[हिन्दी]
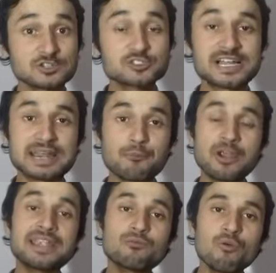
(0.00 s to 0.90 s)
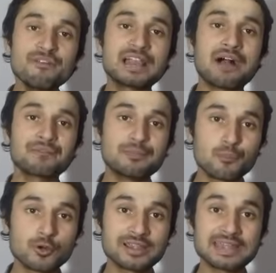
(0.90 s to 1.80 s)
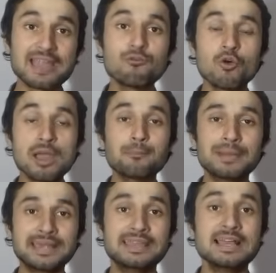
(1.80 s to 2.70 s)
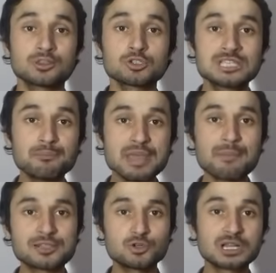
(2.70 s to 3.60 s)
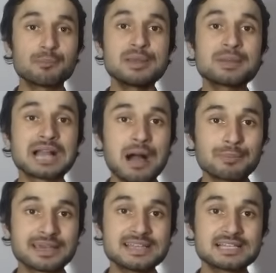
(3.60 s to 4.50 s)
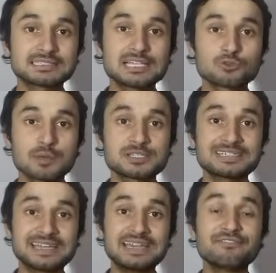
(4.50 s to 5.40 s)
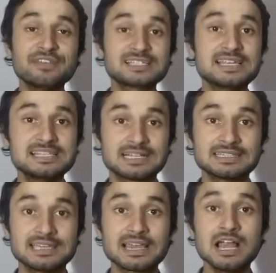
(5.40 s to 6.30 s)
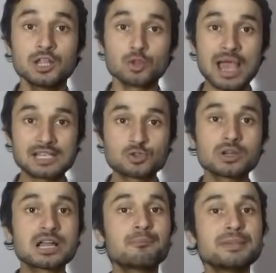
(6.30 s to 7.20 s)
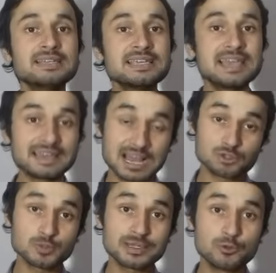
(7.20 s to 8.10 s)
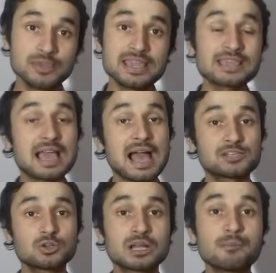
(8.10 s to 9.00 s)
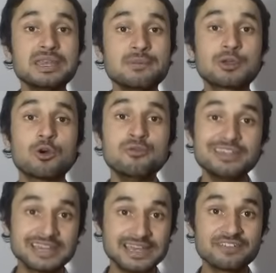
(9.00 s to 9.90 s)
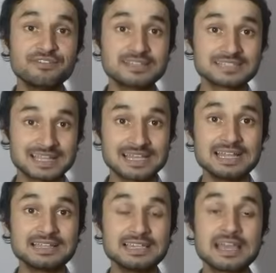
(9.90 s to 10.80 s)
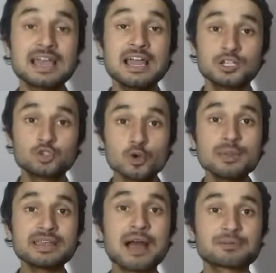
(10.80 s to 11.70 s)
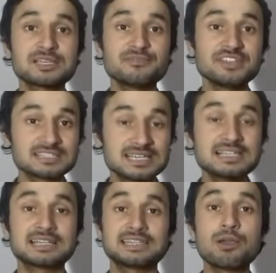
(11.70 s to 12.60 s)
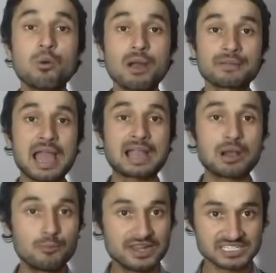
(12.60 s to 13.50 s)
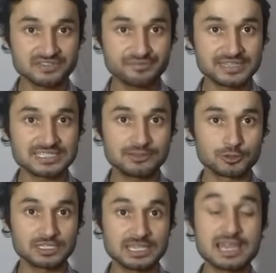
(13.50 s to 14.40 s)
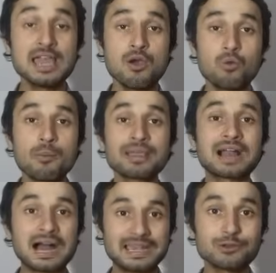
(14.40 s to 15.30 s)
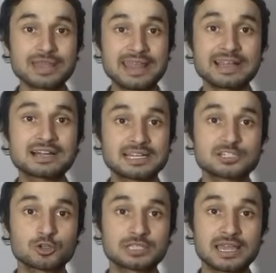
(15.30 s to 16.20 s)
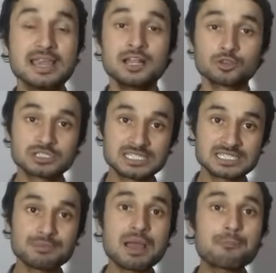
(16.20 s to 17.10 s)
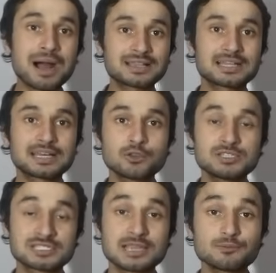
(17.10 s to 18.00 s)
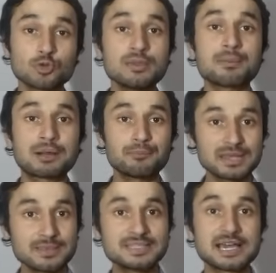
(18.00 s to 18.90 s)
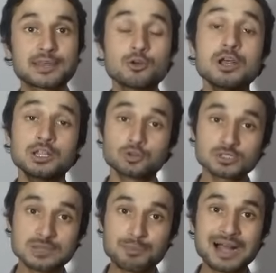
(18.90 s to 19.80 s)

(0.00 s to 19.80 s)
इसका जो छठा पॉइंट है वो भी काफी इंपॉर्टेंट है वो है मनी तो जब भी आप एजोर्ड कंपनी में काम करने जाते हैं तो आपसे ट्रेनिंग फीस ली जाती है तो एजोर्ड कंपनी की अनाउंसमेंट हुई है कि एजोर्ड कंपनी भी कोई भी ट्रेनिंग फीस नहीं लेती है जो भी आपसे फीस ली जाती है वो आपकी अकोमोडेशन फीस होती है वो आपके खाने और रहने का खर्चा होता है तो जिससे भी आप बात कर रहे हो जिसके थ्रू भी आप कंपनी में जा रहे हो तो उससे